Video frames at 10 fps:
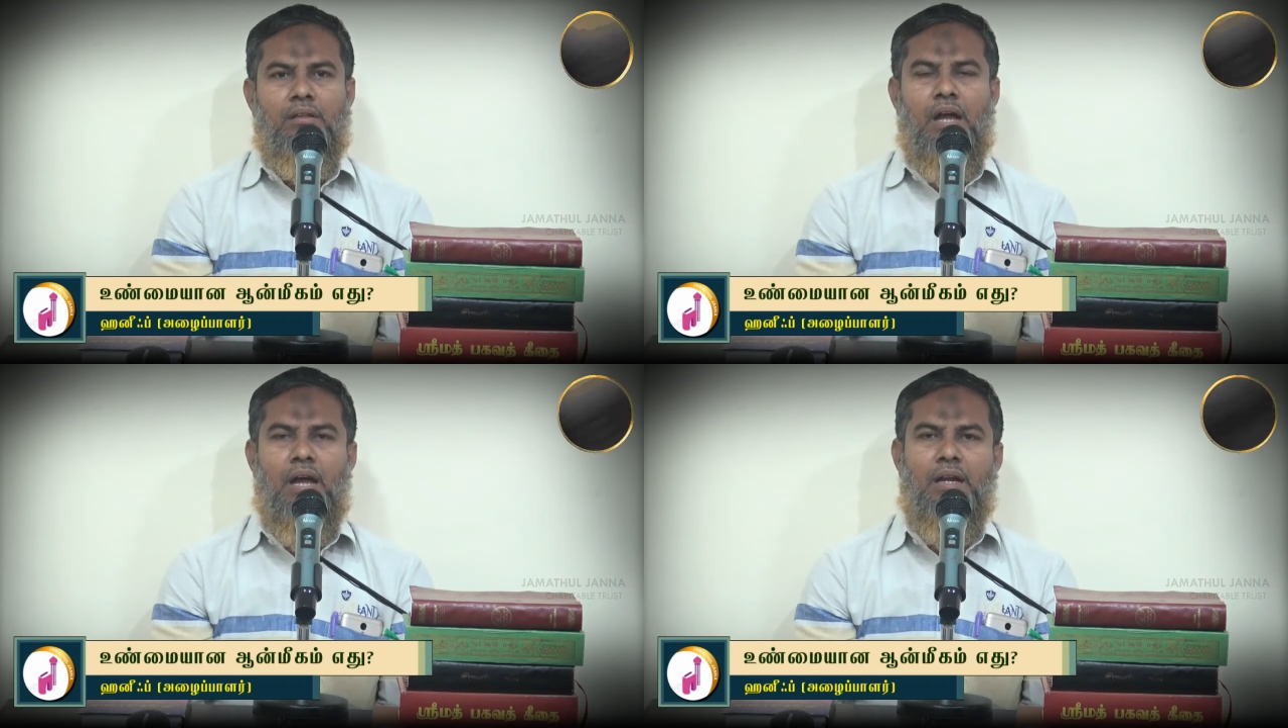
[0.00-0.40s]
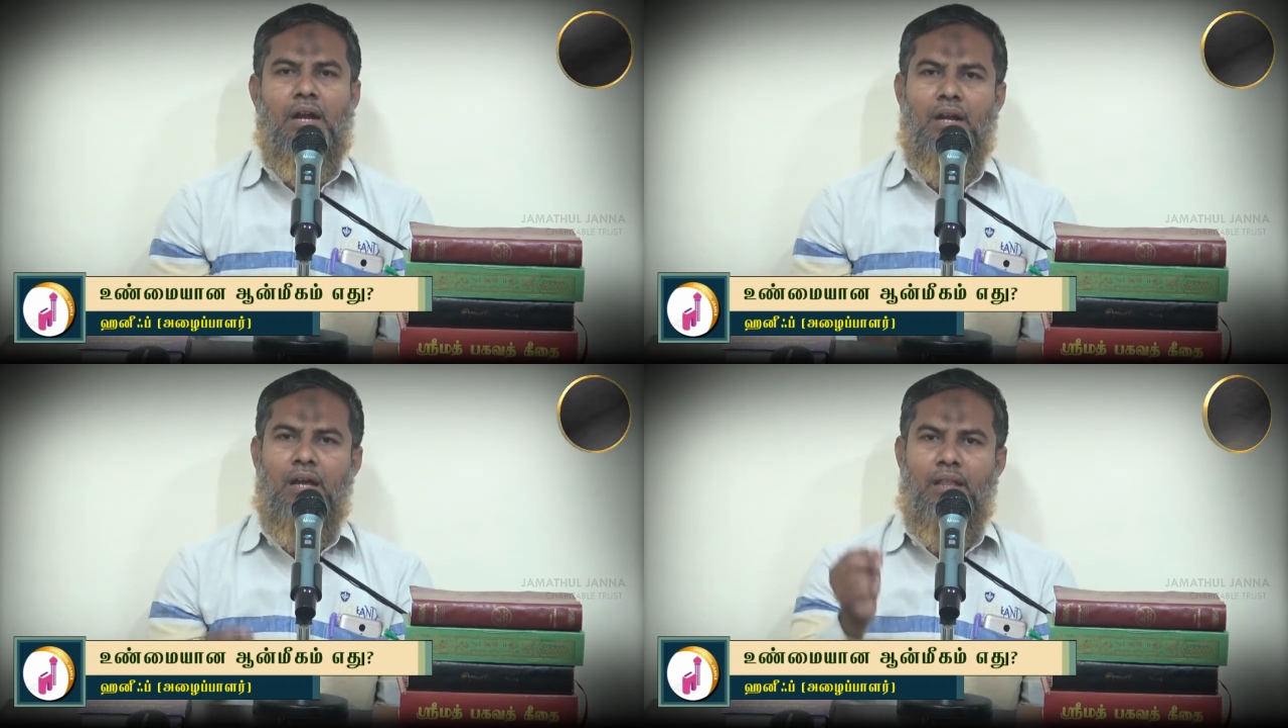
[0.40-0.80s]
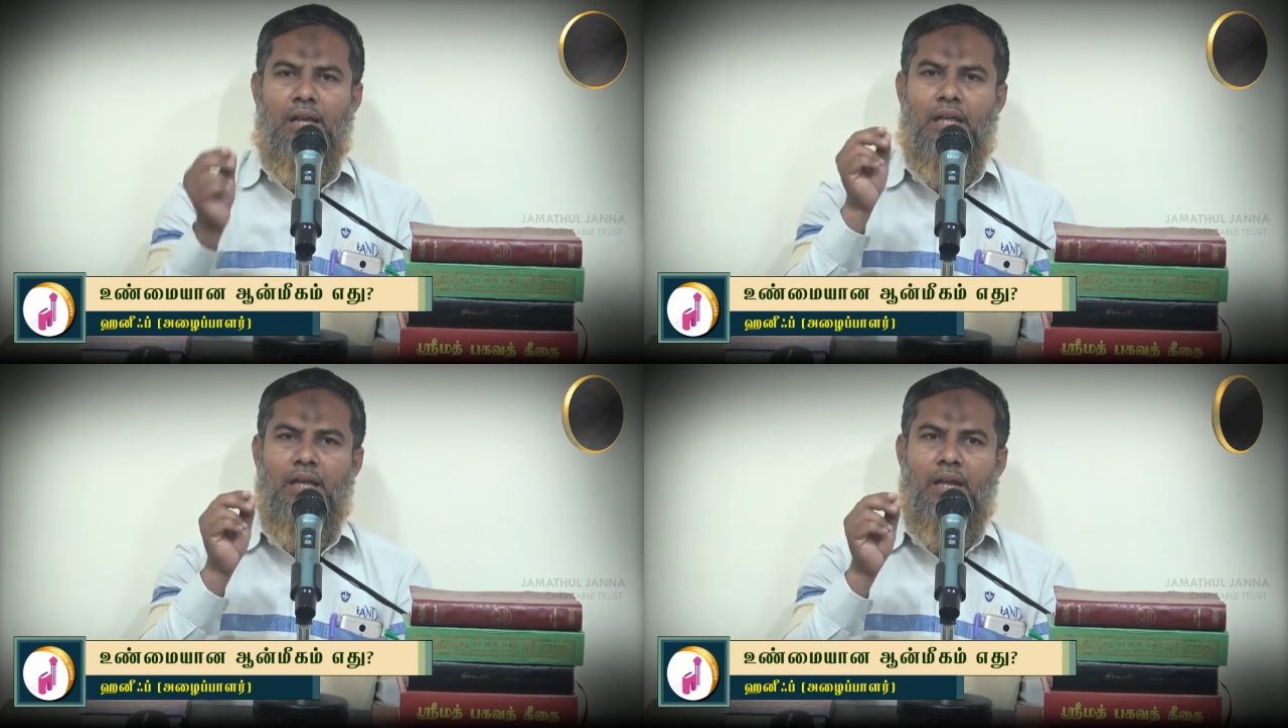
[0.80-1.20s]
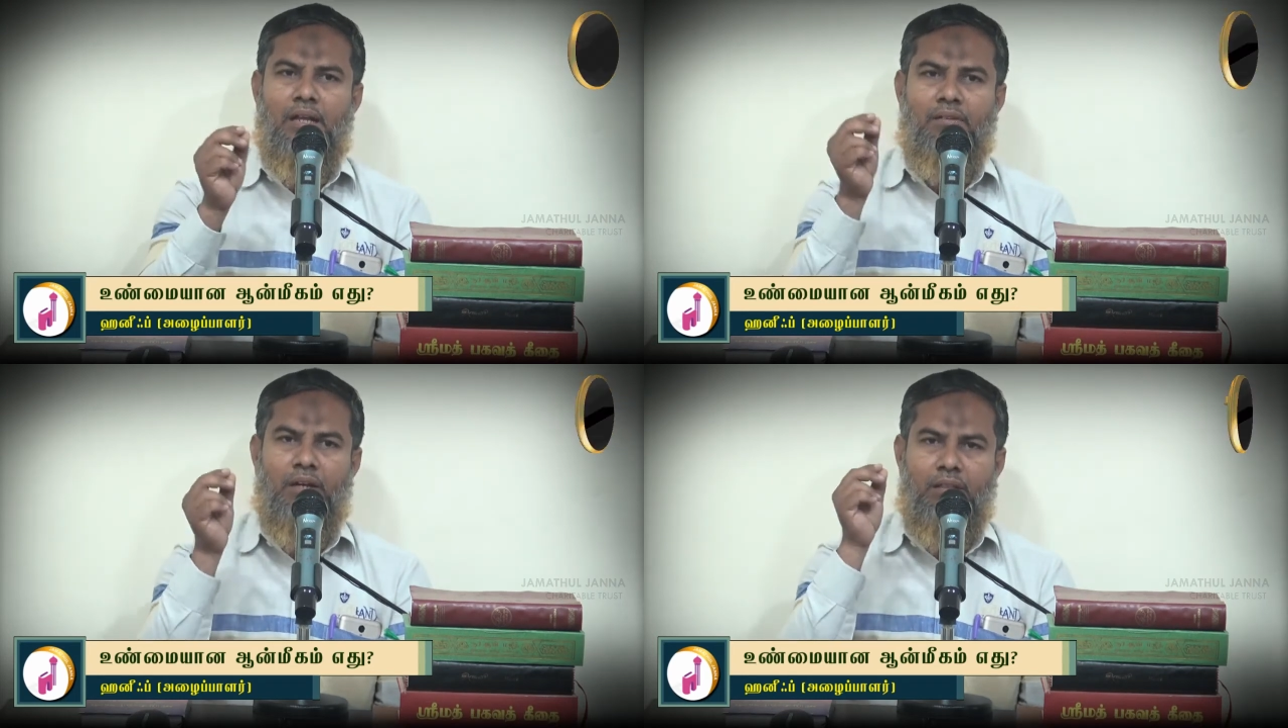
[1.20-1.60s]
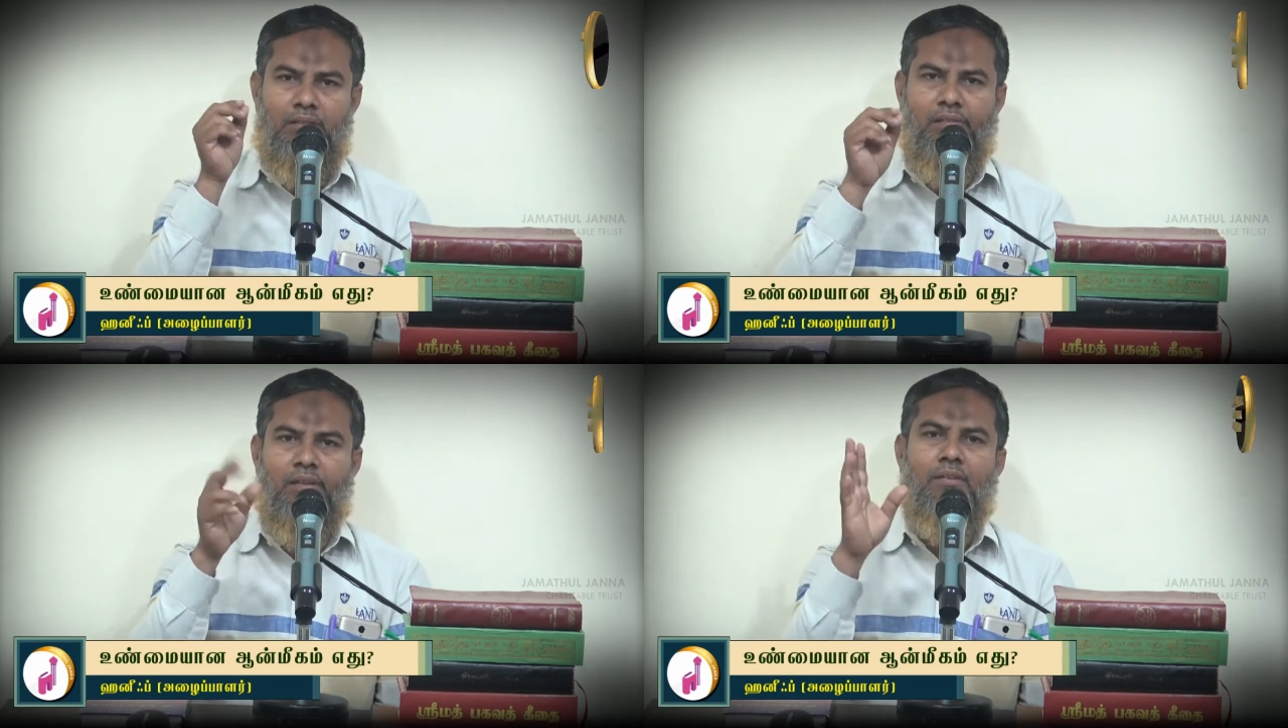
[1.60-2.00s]
யார் அனாதைகளை
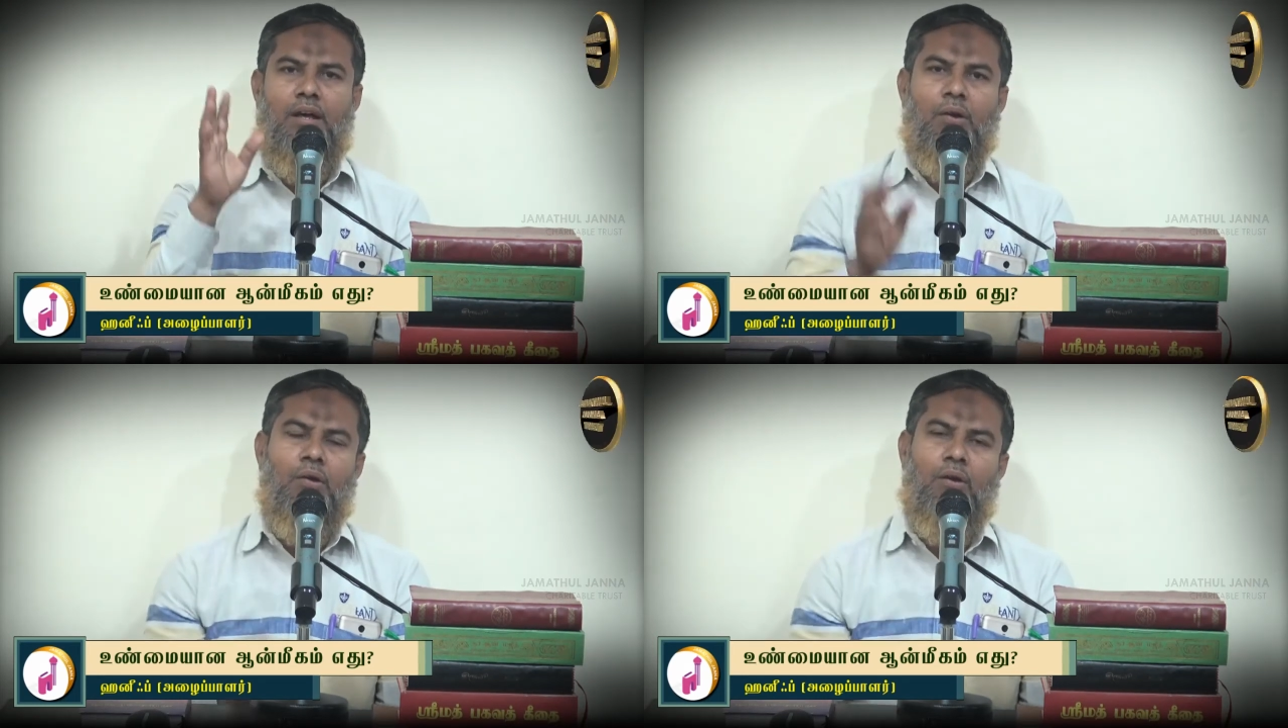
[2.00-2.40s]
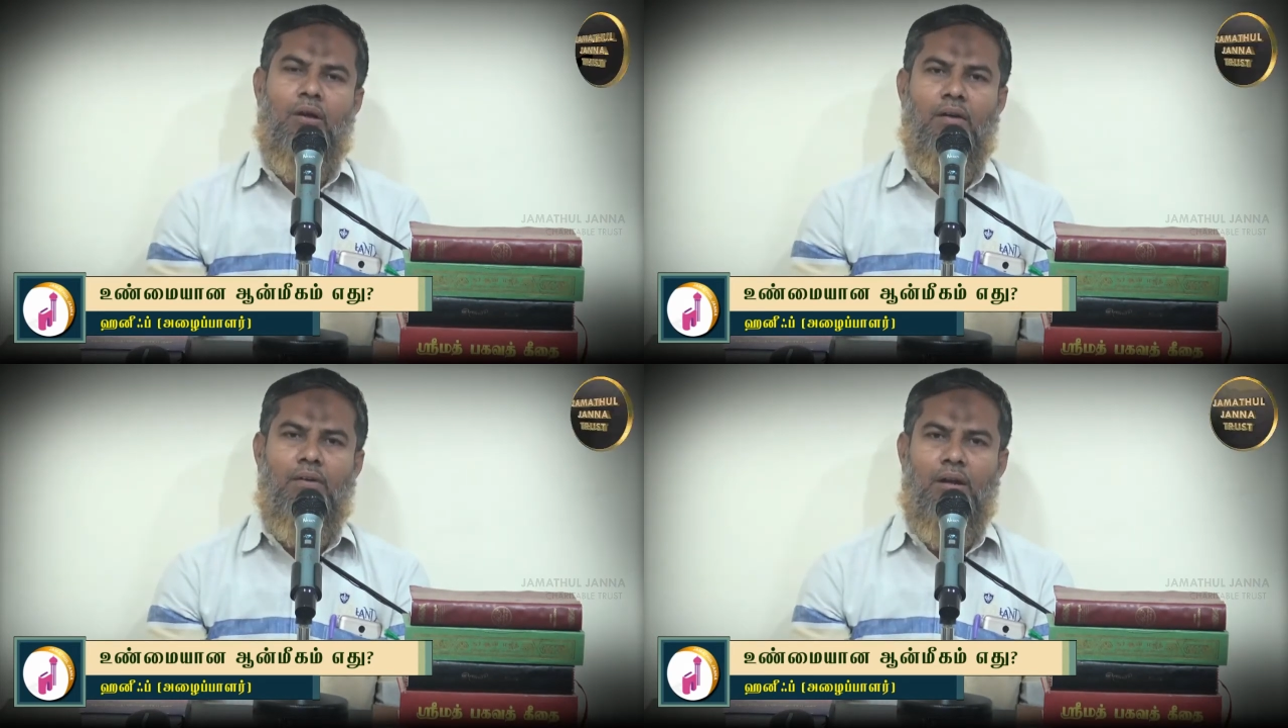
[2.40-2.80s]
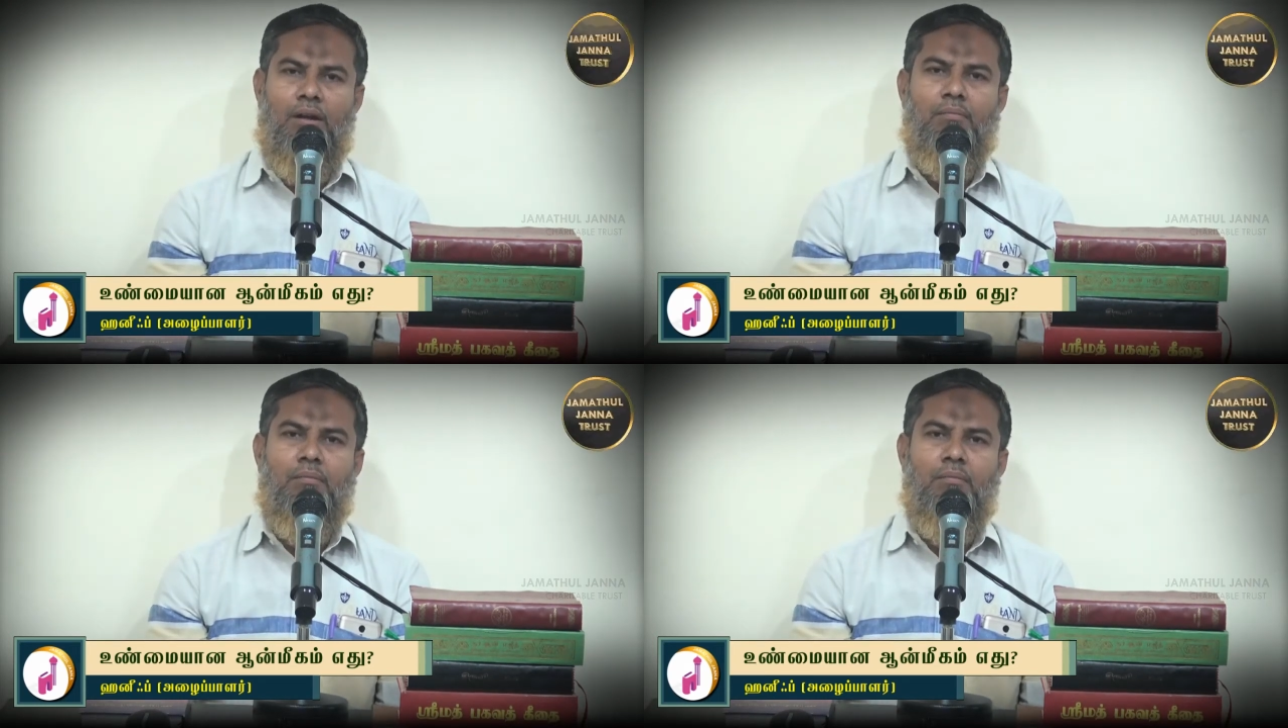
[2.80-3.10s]
அரவணைத்து செல்வார்களோ அவர்கள்